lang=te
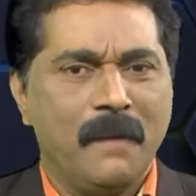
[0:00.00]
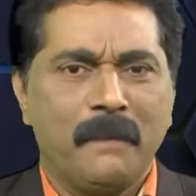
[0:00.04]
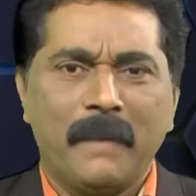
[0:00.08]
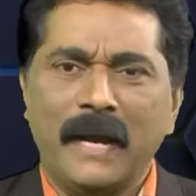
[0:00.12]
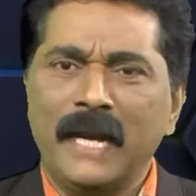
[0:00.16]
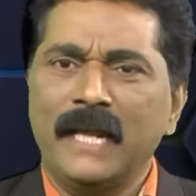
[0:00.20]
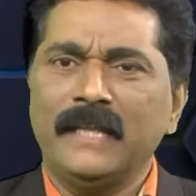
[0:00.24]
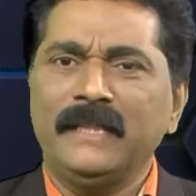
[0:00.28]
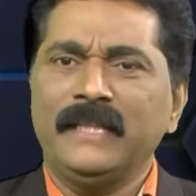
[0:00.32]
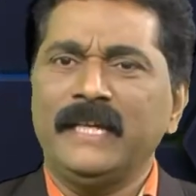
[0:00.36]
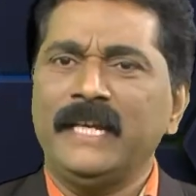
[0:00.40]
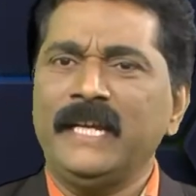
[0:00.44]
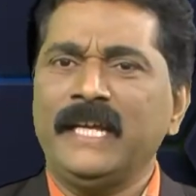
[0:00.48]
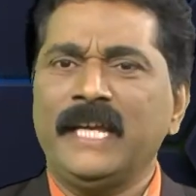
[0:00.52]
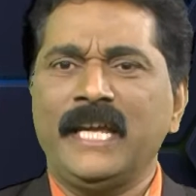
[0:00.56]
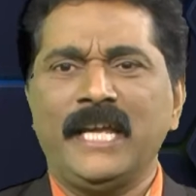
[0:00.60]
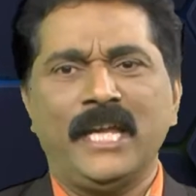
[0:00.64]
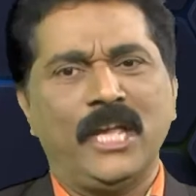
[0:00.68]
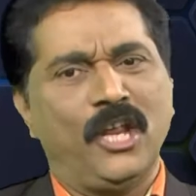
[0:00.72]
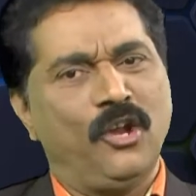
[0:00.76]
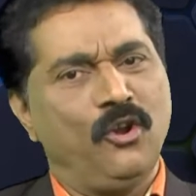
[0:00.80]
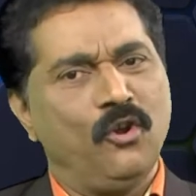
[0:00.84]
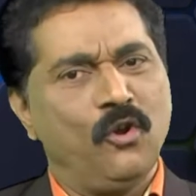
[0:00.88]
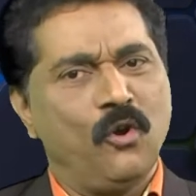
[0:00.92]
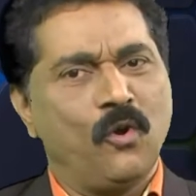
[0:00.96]
మనందరికీ
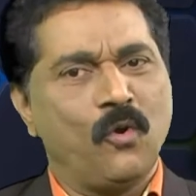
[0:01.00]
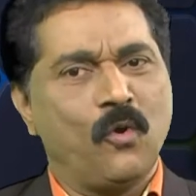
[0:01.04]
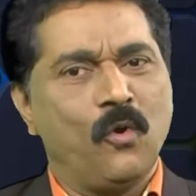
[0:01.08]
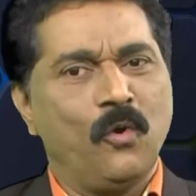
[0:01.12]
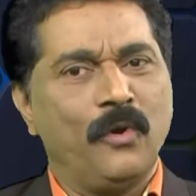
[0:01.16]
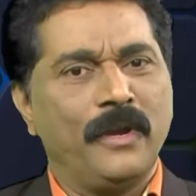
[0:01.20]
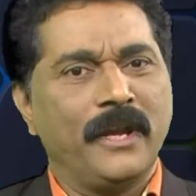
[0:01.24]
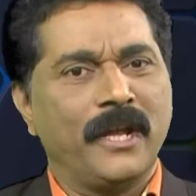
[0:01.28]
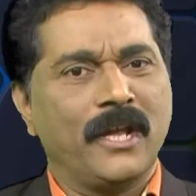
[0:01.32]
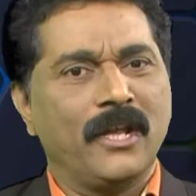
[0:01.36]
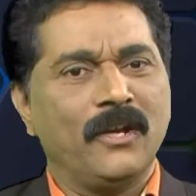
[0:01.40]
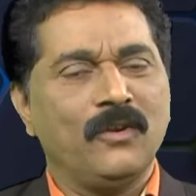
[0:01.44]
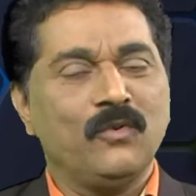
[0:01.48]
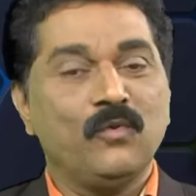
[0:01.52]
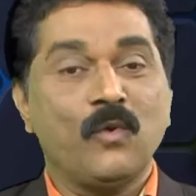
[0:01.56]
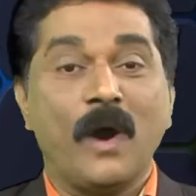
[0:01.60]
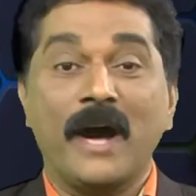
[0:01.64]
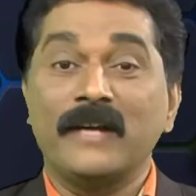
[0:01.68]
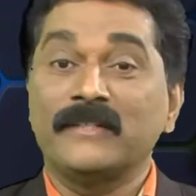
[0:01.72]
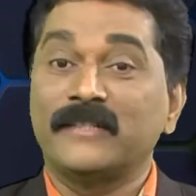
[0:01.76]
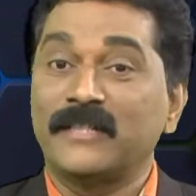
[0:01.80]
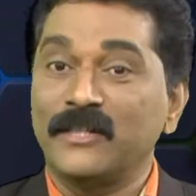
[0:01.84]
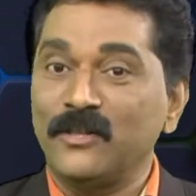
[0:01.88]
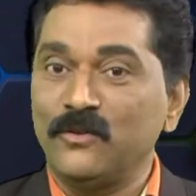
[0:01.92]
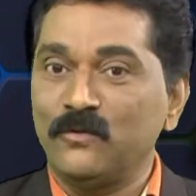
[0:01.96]
ఎన్నో కోరికలు
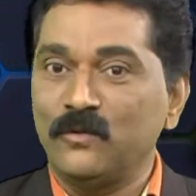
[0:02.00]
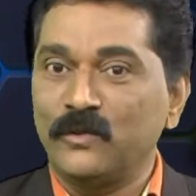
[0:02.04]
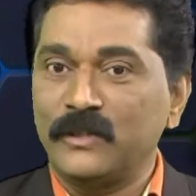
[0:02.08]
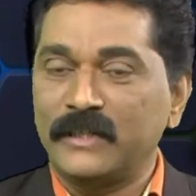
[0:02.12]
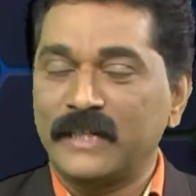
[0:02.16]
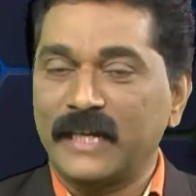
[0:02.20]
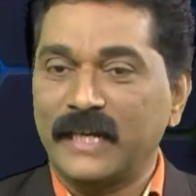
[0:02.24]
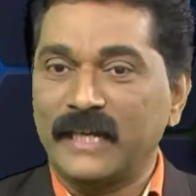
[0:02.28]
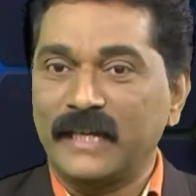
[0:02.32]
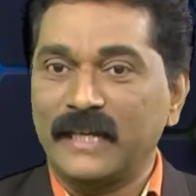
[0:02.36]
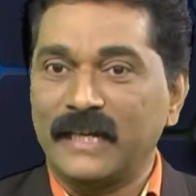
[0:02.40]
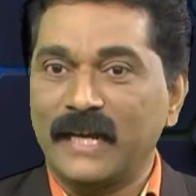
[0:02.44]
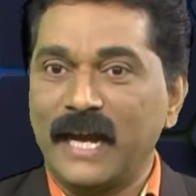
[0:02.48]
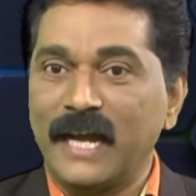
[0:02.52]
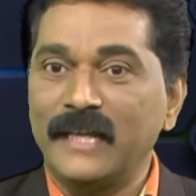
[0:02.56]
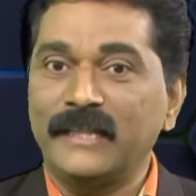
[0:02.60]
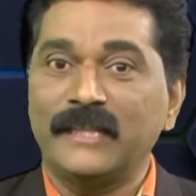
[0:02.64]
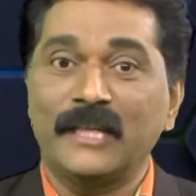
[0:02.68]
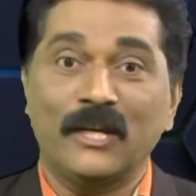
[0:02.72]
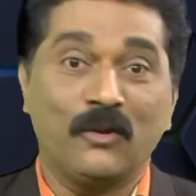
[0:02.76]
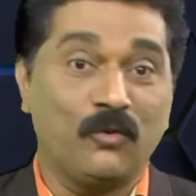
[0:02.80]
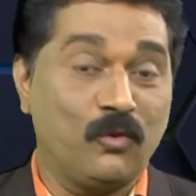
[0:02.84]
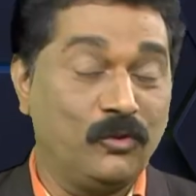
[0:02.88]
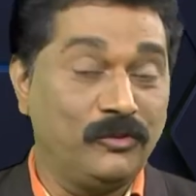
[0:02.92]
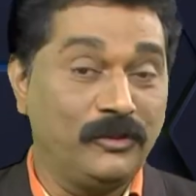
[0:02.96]
ఆశలు ఉంటాయి
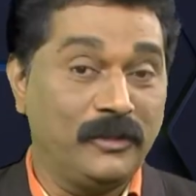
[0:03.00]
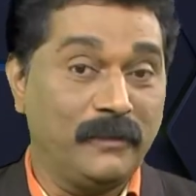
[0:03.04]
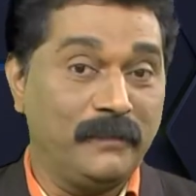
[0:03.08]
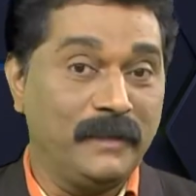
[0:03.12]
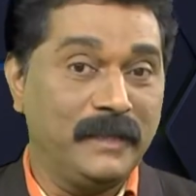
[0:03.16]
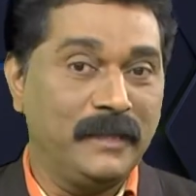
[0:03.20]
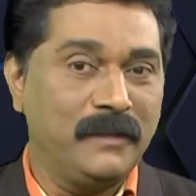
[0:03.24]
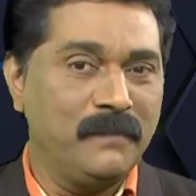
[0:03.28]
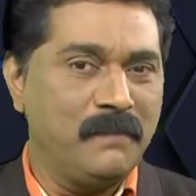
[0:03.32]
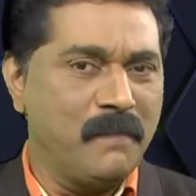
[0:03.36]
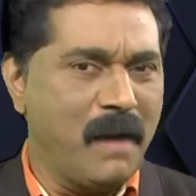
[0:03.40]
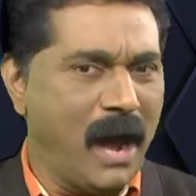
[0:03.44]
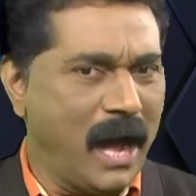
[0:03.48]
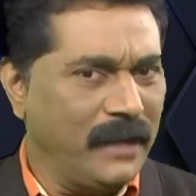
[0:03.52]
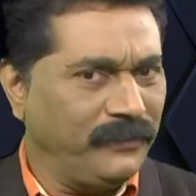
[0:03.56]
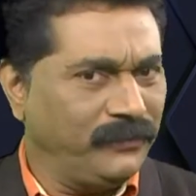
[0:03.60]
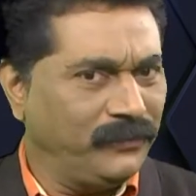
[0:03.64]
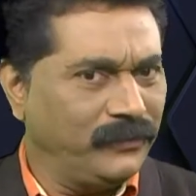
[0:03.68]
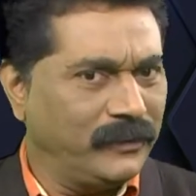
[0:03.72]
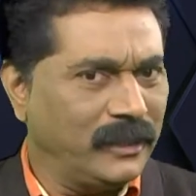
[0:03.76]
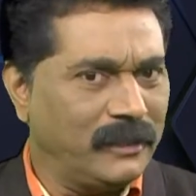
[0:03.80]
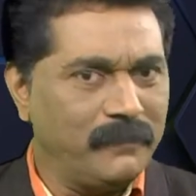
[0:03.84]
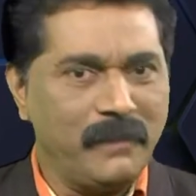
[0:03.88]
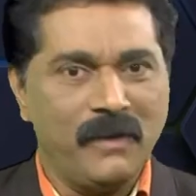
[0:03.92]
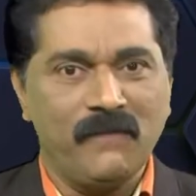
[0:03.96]
అయితే కొంతమంది
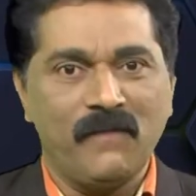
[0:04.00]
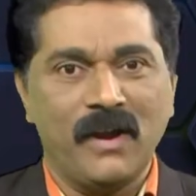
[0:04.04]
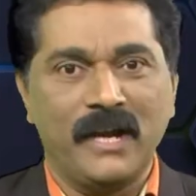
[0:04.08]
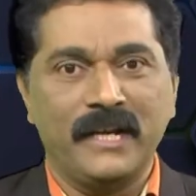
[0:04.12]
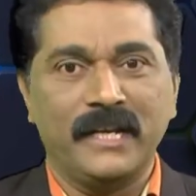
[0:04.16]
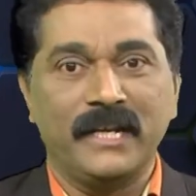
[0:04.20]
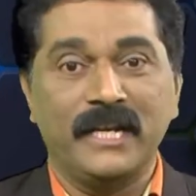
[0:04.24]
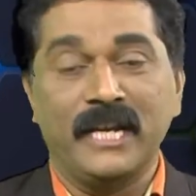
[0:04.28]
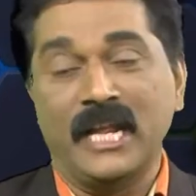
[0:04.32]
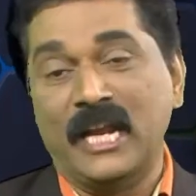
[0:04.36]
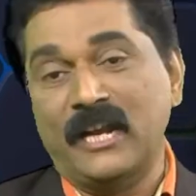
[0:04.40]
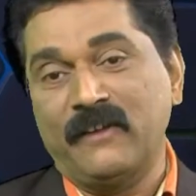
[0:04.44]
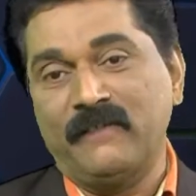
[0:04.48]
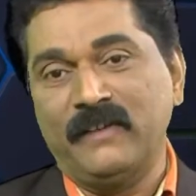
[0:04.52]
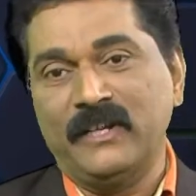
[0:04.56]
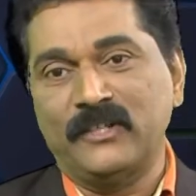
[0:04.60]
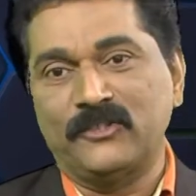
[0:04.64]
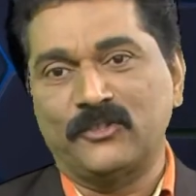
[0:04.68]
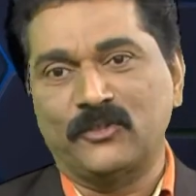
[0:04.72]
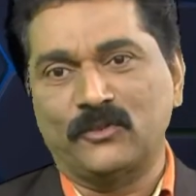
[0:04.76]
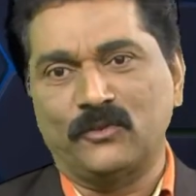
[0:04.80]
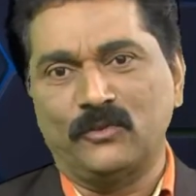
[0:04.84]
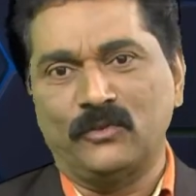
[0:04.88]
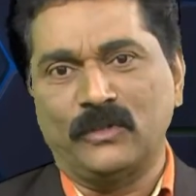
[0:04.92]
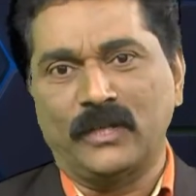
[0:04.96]
మాత్రమే వాటిని
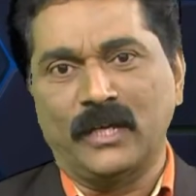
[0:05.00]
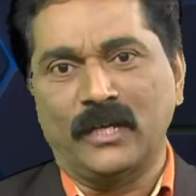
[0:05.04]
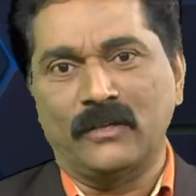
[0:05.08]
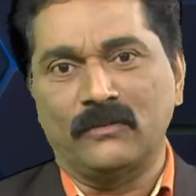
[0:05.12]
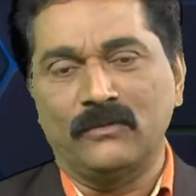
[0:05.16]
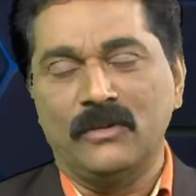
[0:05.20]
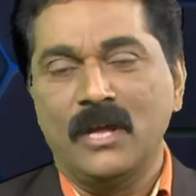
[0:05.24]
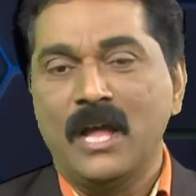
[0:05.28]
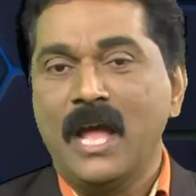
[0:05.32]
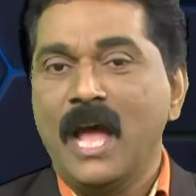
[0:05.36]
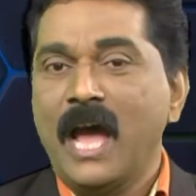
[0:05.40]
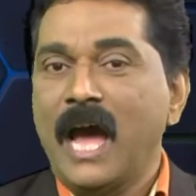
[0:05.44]
నెరవేర్చుకుంటారు